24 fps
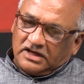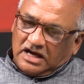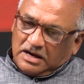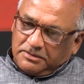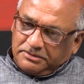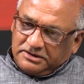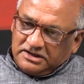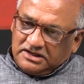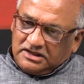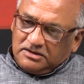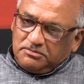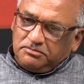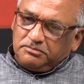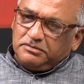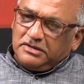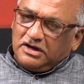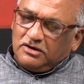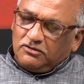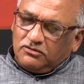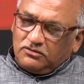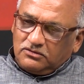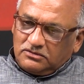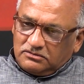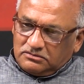కాబట్టి
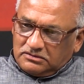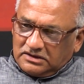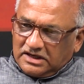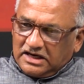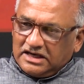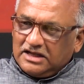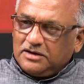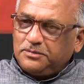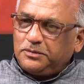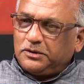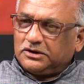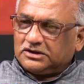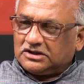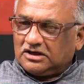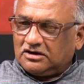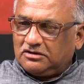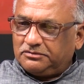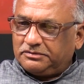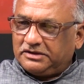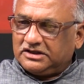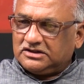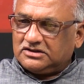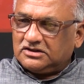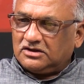మేము
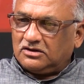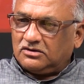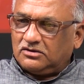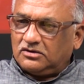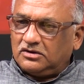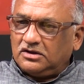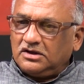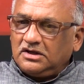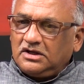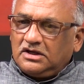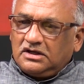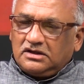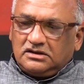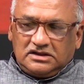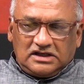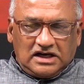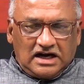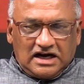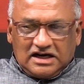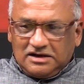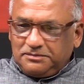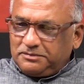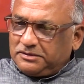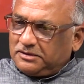నలిగిపోతున్నాం మధ్యలో
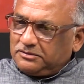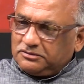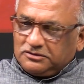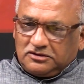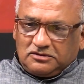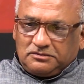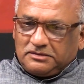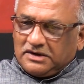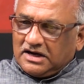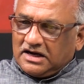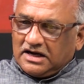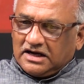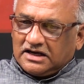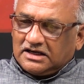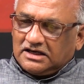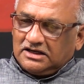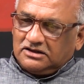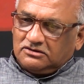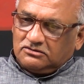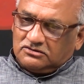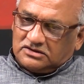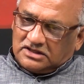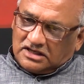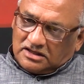ఇలాంటి ప్రభుత్వం మాకు
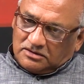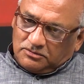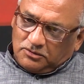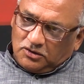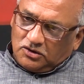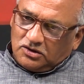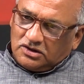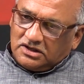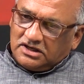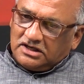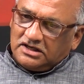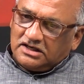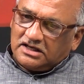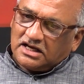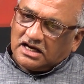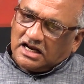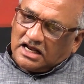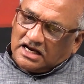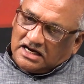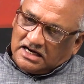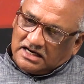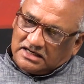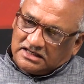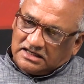అక్కర్లేదు జగన్మోహన్ రెడ్డి గారు
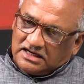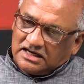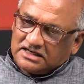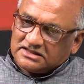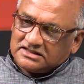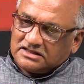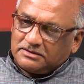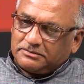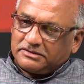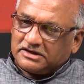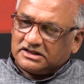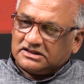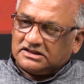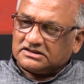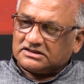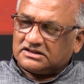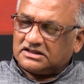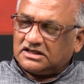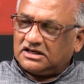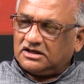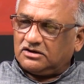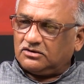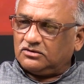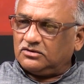అలాంటి వాళ్ళని
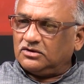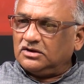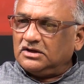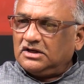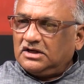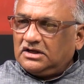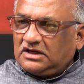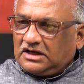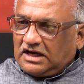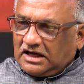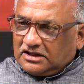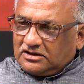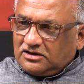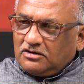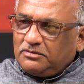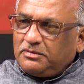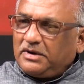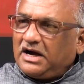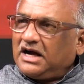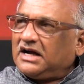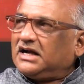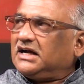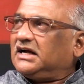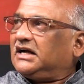సమర్థిస్తున్నాడు అందులో
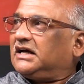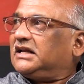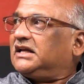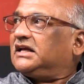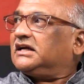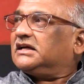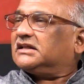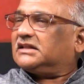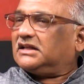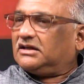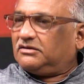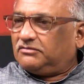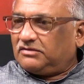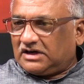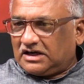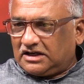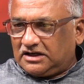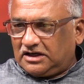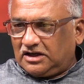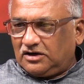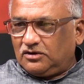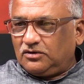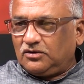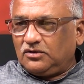భాగంగానే కదా ఇవాళ
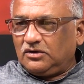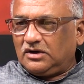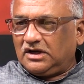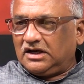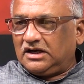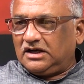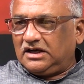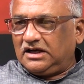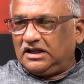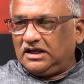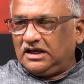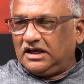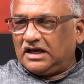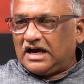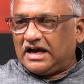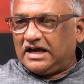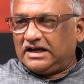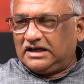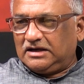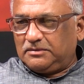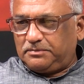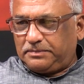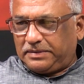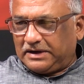నెల్లూరు వెళ్ళి
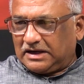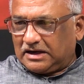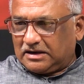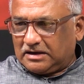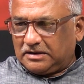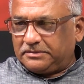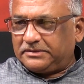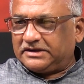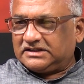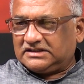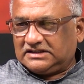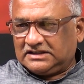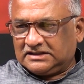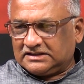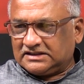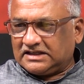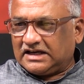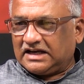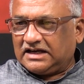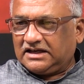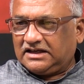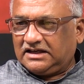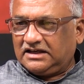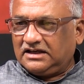ఆయన్ని
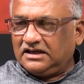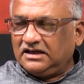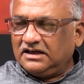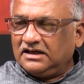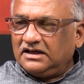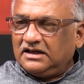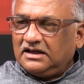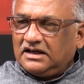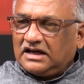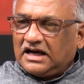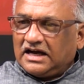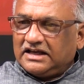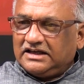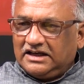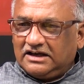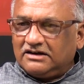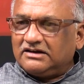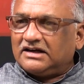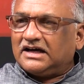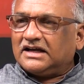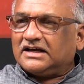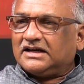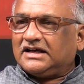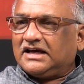పరామర్శించడానికి ఆయన
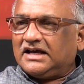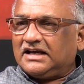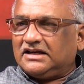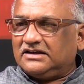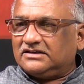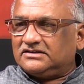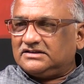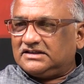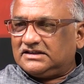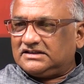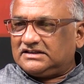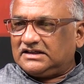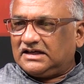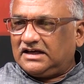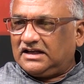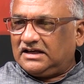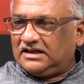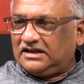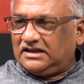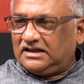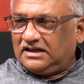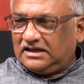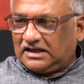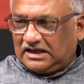ఏం ఘనకార్యం
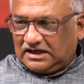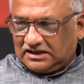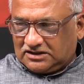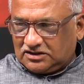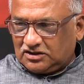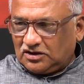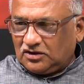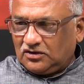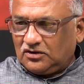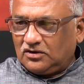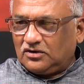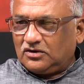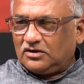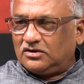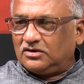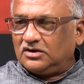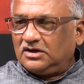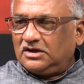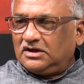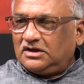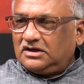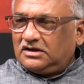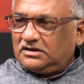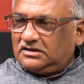చేశాడని ఎలక్షన్లో
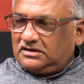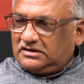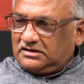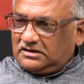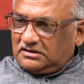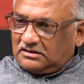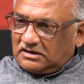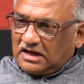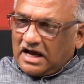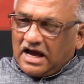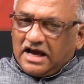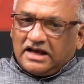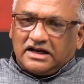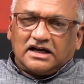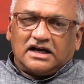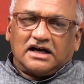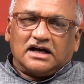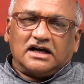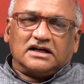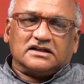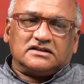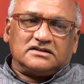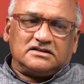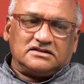ఆయన
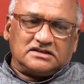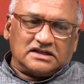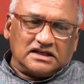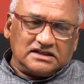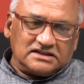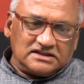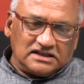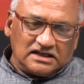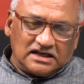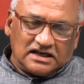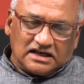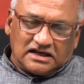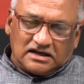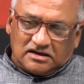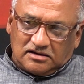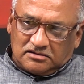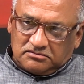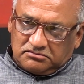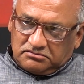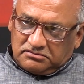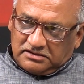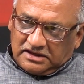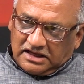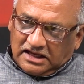చేసిన
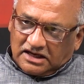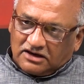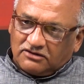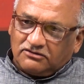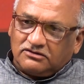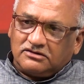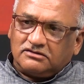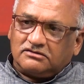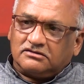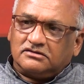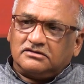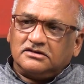నేరం